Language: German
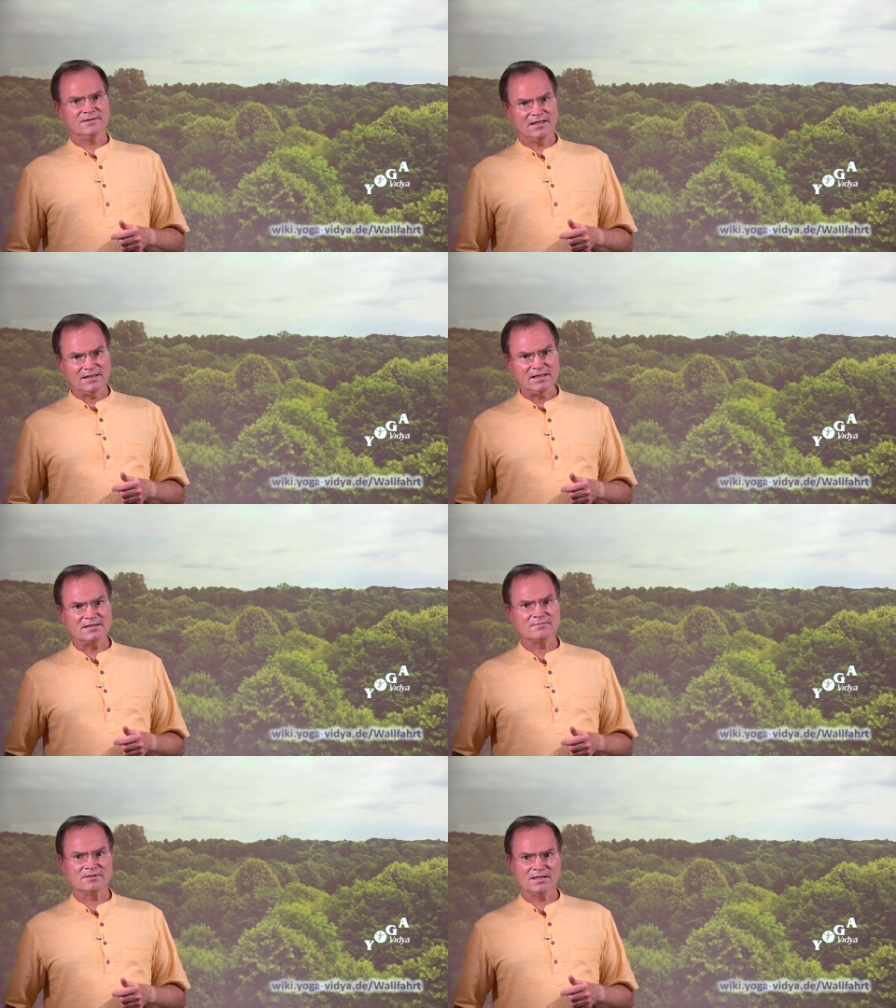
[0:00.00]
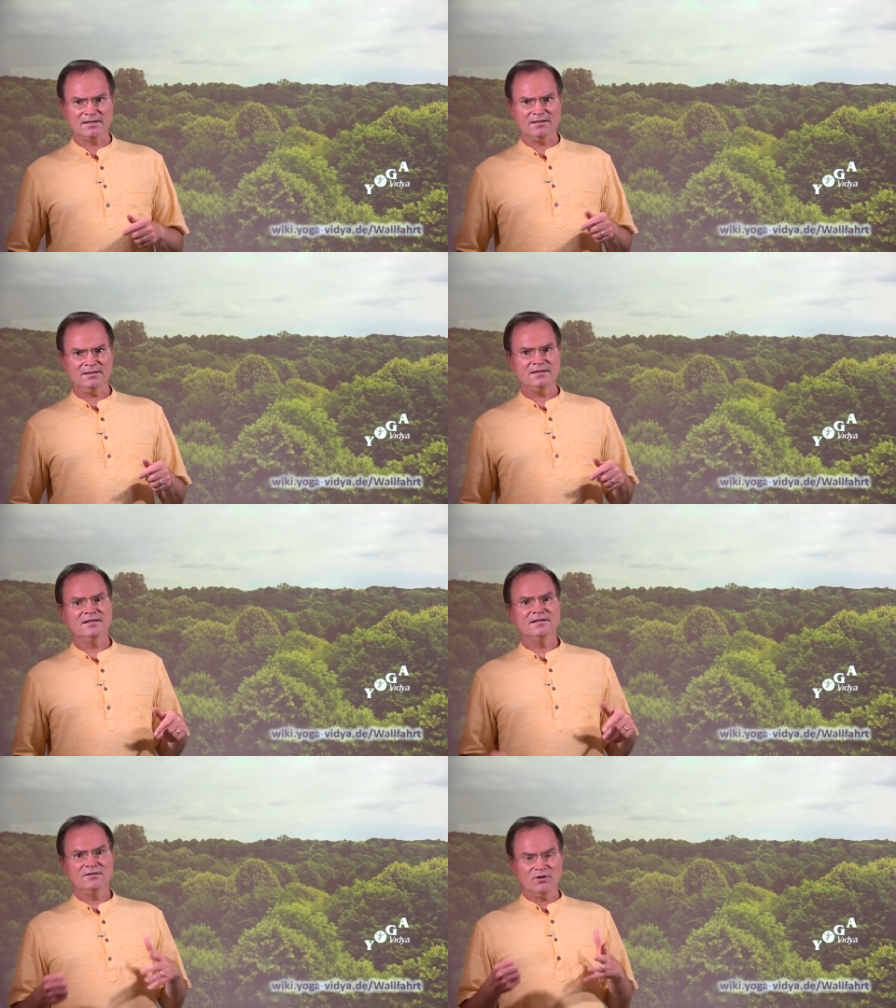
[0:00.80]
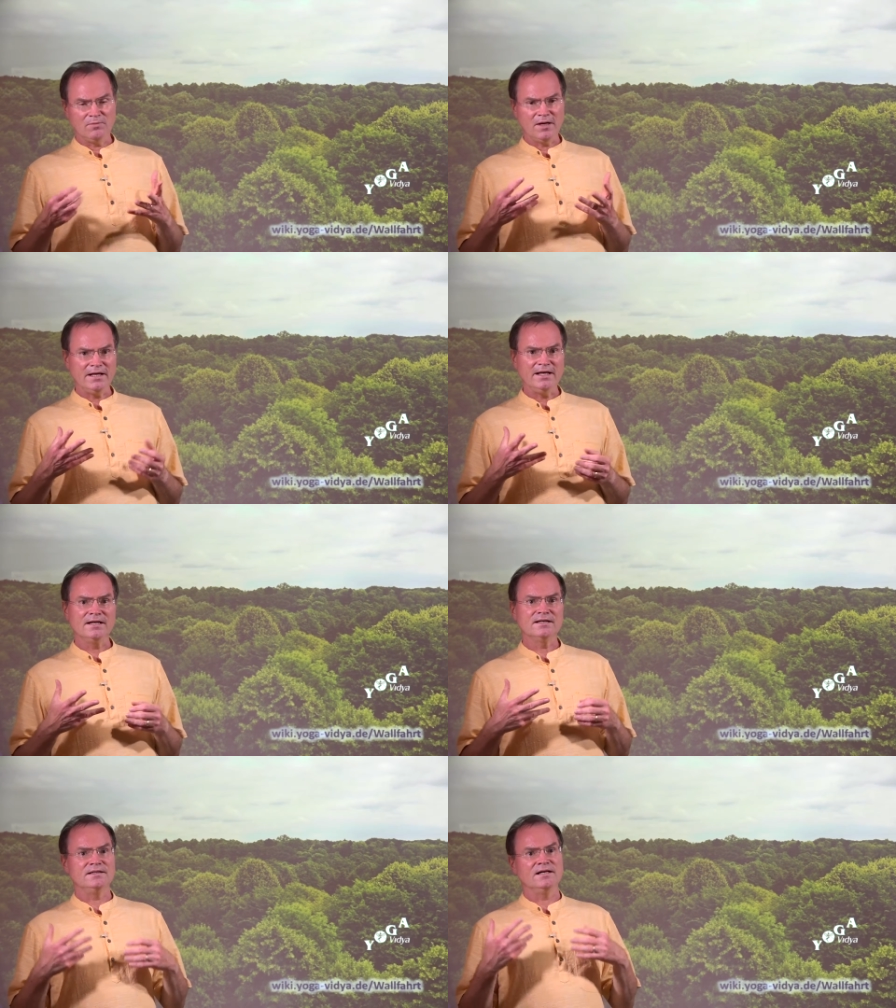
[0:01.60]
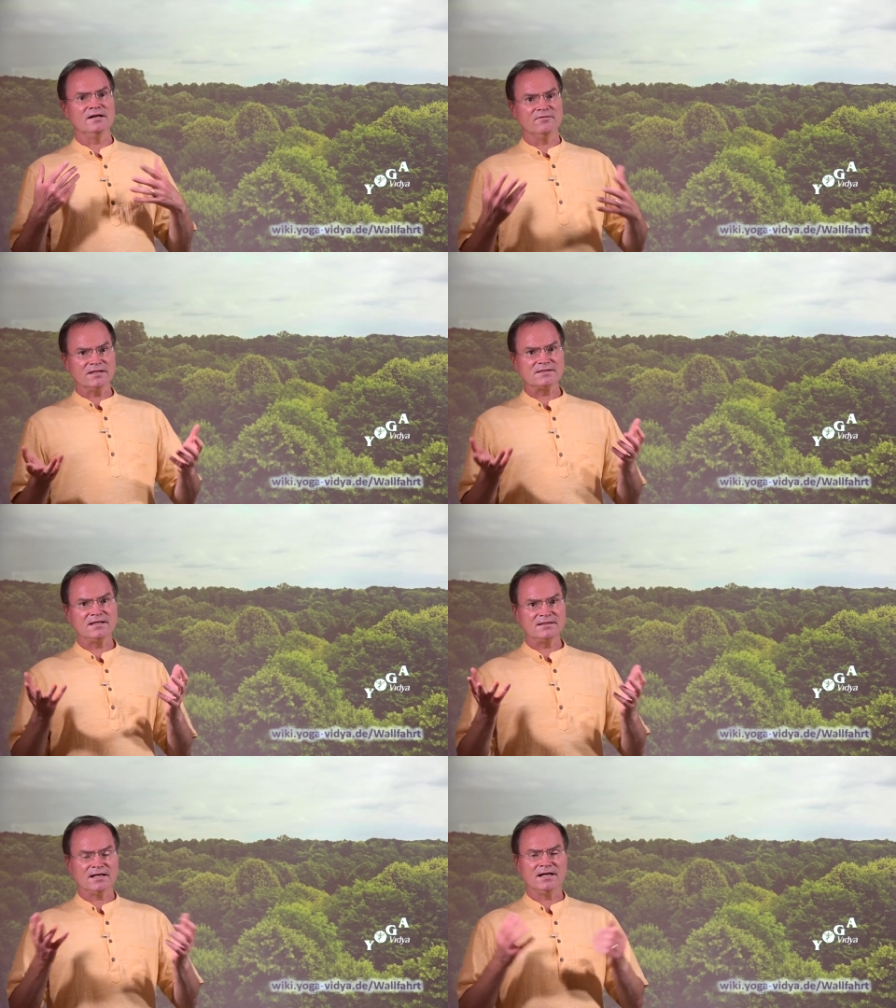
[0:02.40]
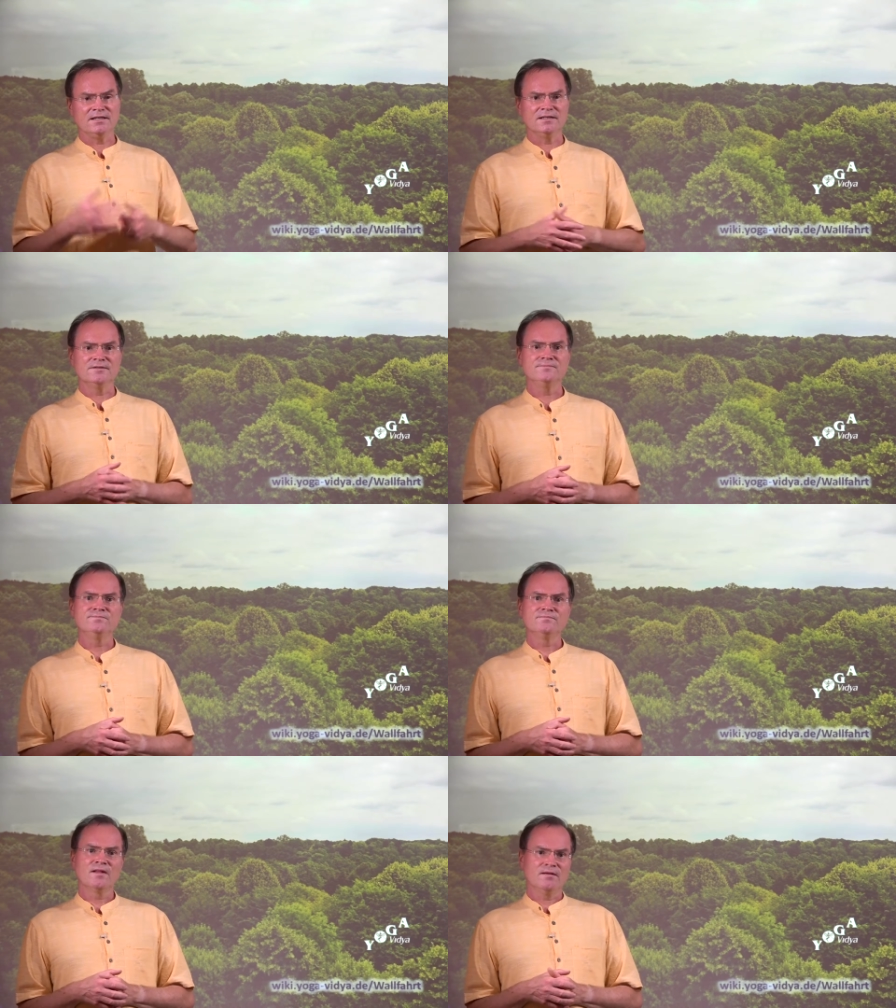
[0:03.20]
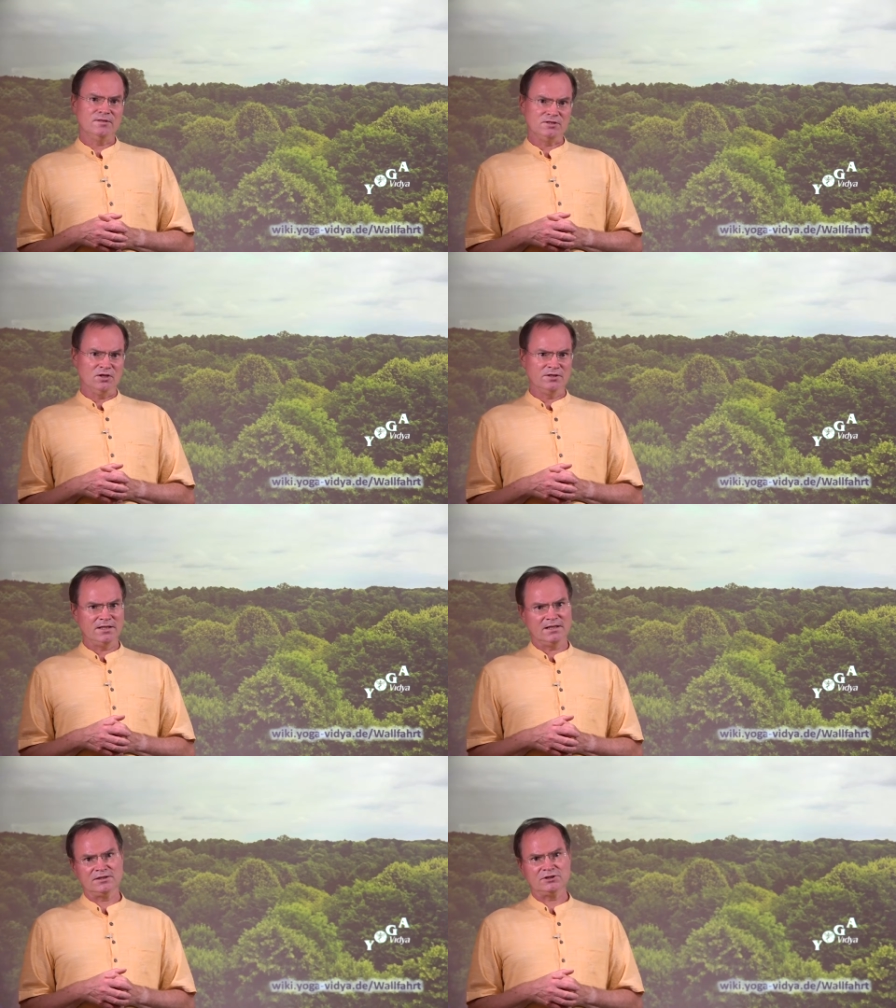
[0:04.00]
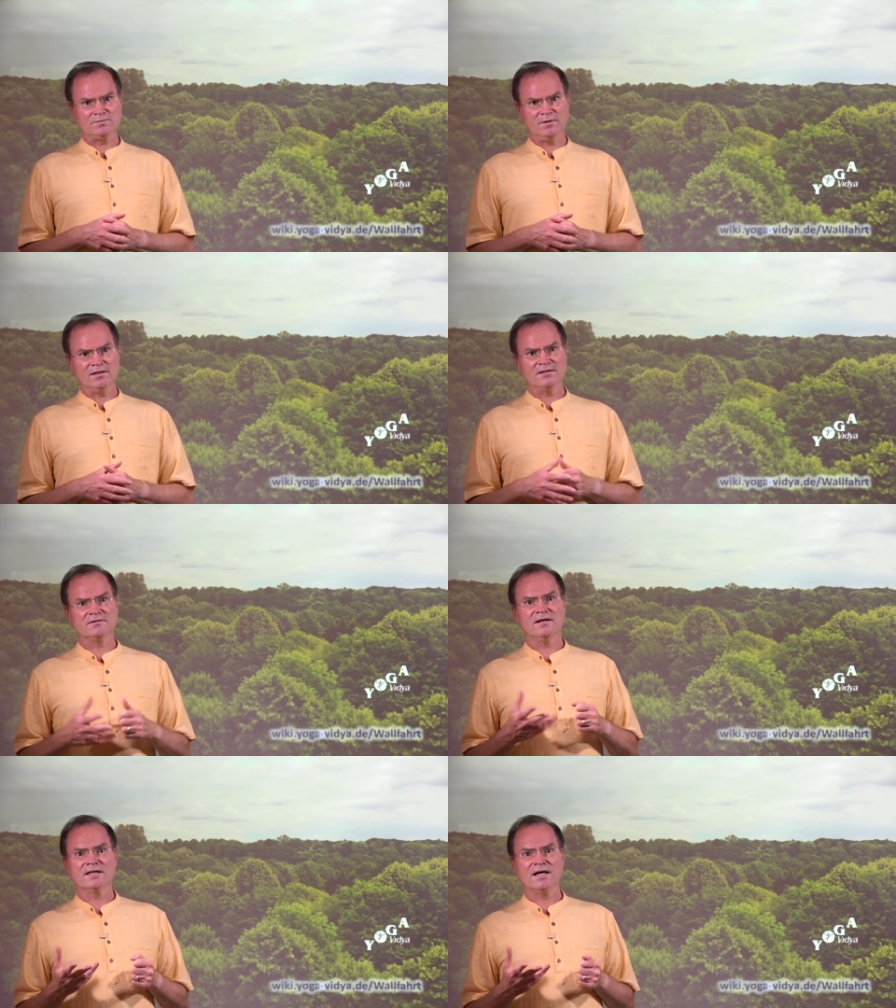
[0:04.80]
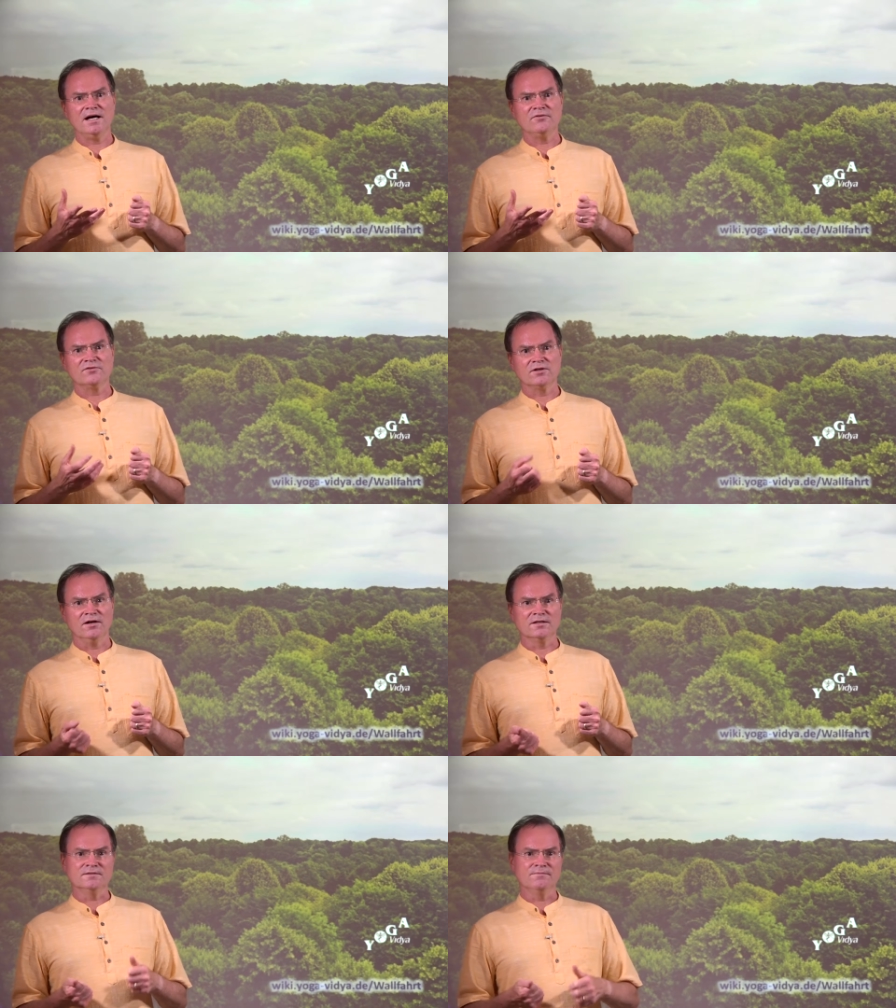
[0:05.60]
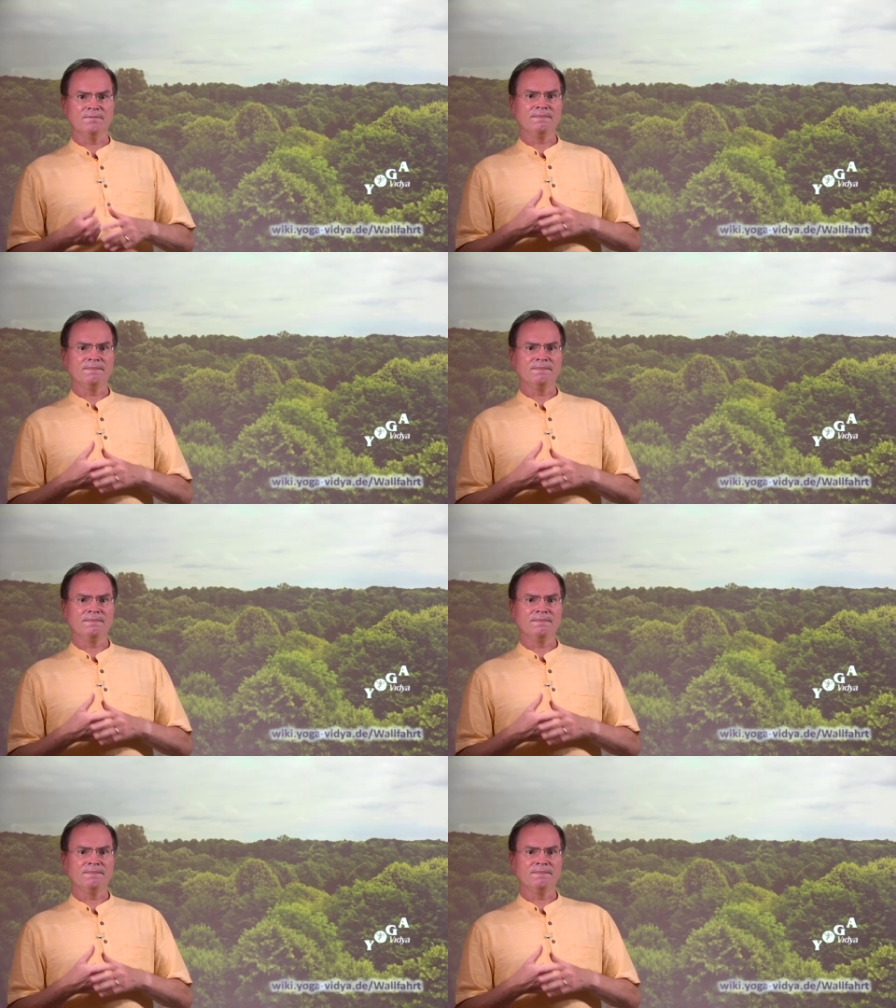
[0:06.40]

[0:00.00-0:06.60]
In diesem Sinne, überlege dir, was sind deine besonderen spirituellen Kraftorten?